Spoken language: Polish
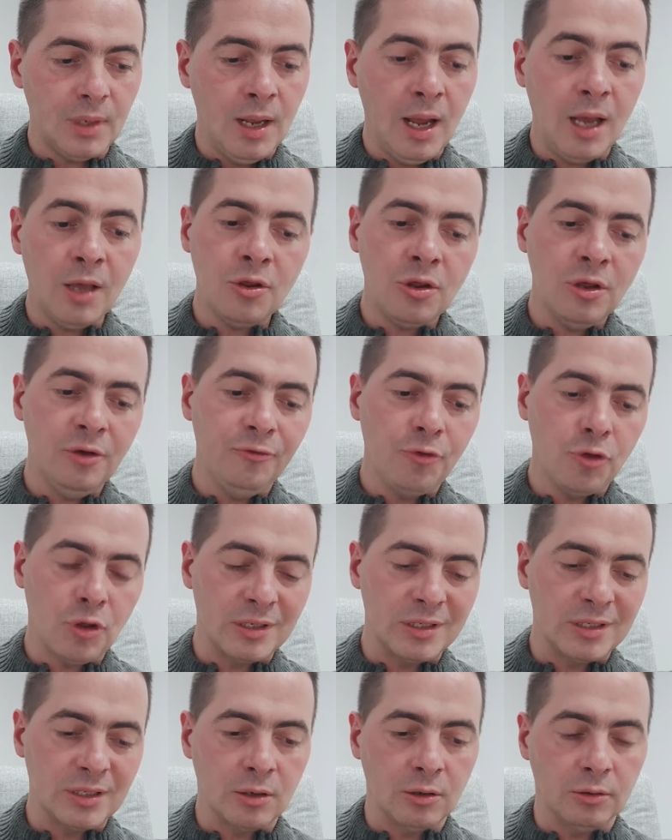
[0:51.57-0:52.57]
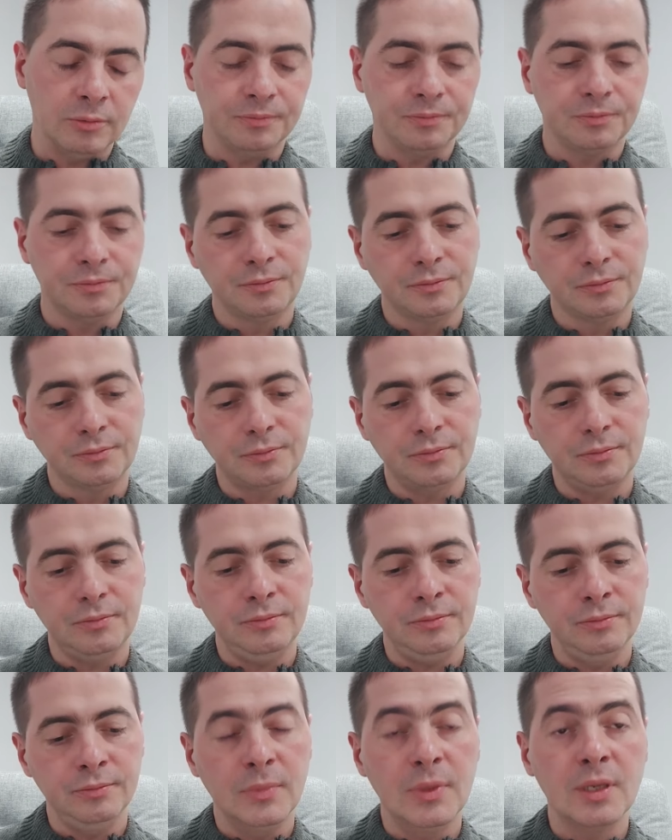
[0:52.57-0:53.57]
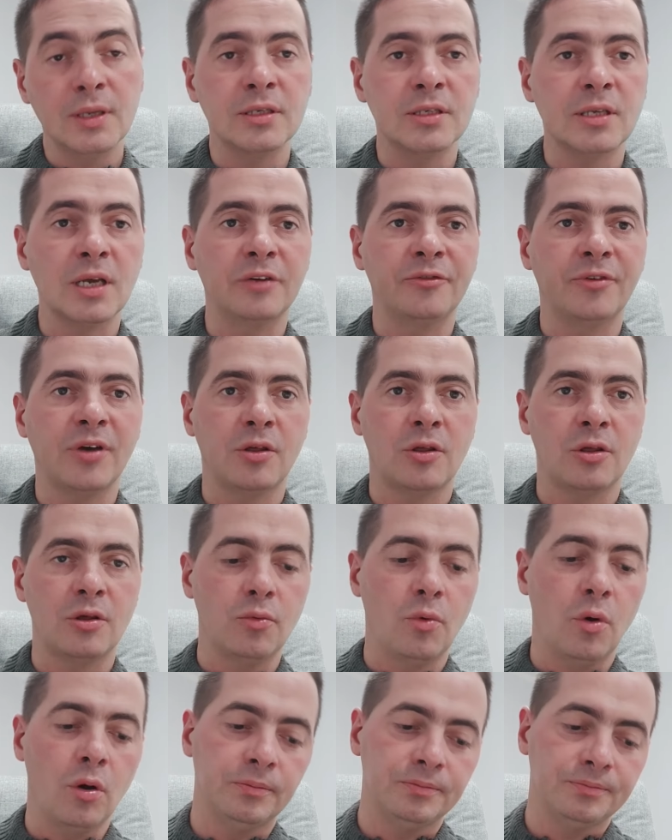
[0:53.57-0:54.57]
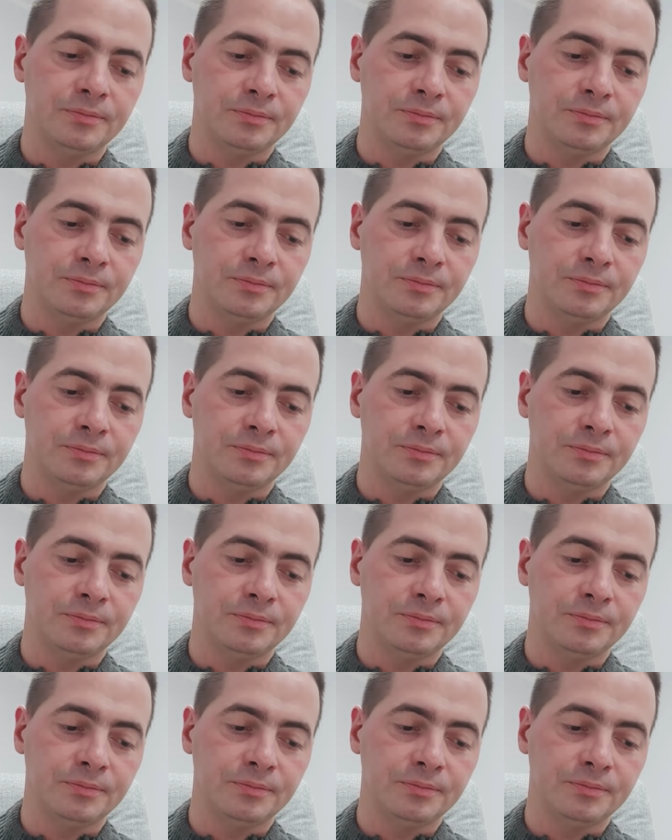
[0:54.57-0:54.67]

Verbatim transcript: a się wszystko zakwasiło.